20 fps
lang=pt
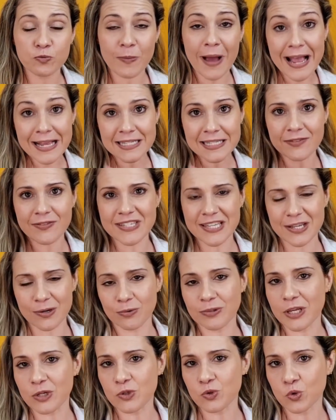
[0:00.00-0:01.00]
Mas se você
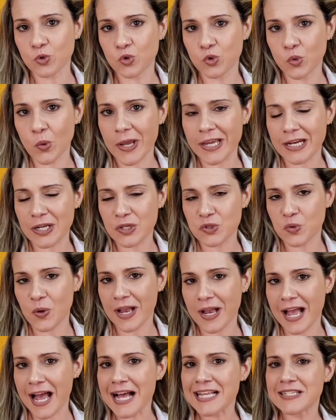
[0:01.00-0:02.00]
não tem chuchu aí na sua
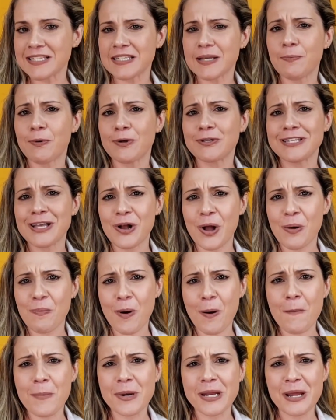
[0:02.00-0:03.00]
casa, você pode usar com
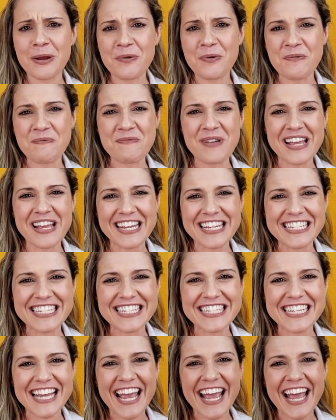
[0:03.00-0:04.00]
abobrinha, com
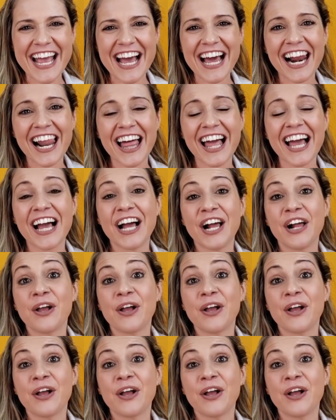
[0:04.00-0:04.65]
berinjela,